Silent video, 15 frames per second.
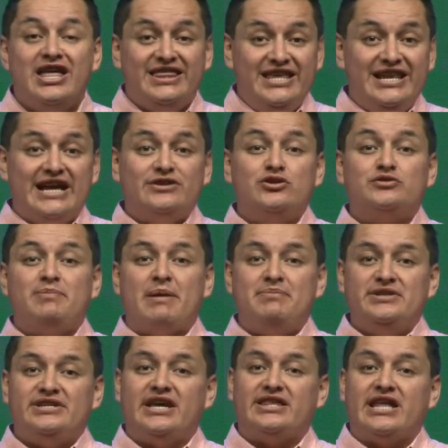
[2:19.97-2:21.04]
Dile a tus
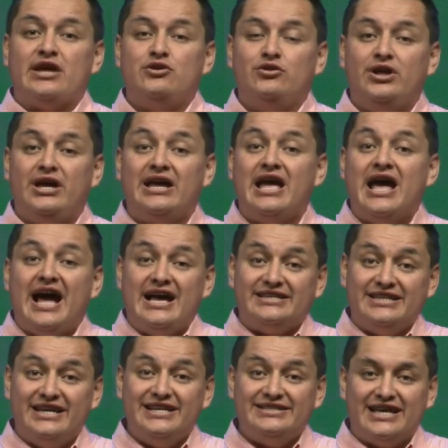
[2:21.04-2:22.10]
papis que te ayuden a
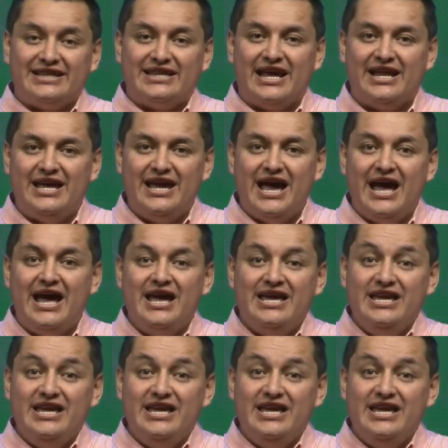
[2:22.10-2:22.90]
hacer esta tarea